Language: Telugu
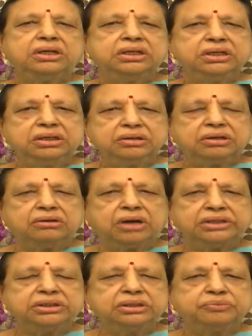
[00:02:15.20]
ఇది
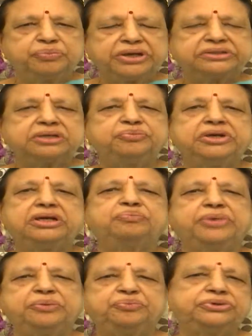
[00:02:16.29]
అది ప్రెషర్
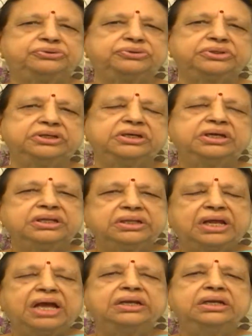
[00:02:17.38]
బిల్డప్ అయిపోతూ ఉంటుంది
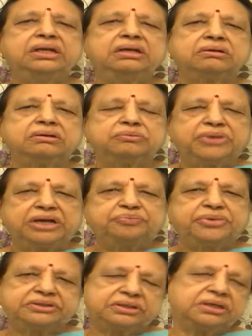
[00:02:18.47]
దాన్ని బ్లడ్
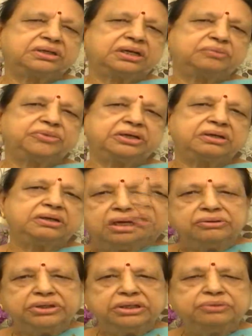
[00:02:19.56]
ప్రెషర్ అంటారనమాట
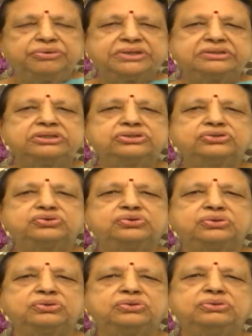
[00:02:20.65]
ఈ వెసల్స్
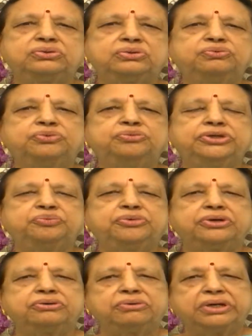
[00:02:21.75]
చుట్టూను కొవ్వు
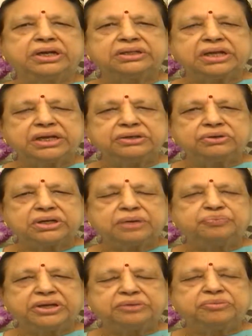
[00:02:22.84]
ముడిపోవడం వలన దాని యొక్క
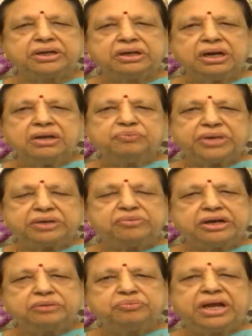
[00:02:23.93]
పరిమా
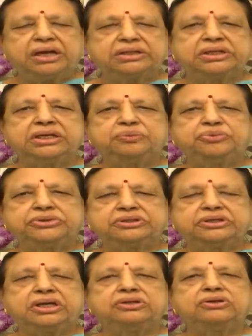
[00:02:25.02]
పరిమాణం బాగా
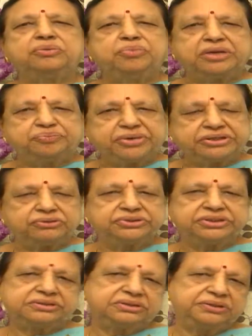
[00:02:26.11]
తగ్గిపోతుంది అందులో బ్లడ్ ప్రెషర్
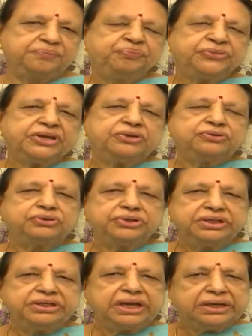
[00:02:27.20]
వచ్చేస్తుంది సో
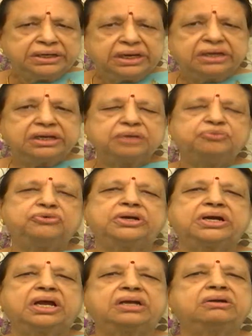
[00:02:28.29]
అన్నిటికీ మూల
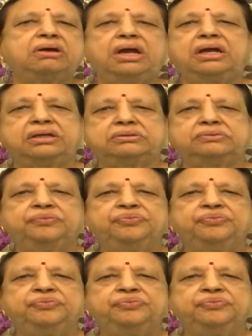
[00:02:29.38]
కారణం ఆహారం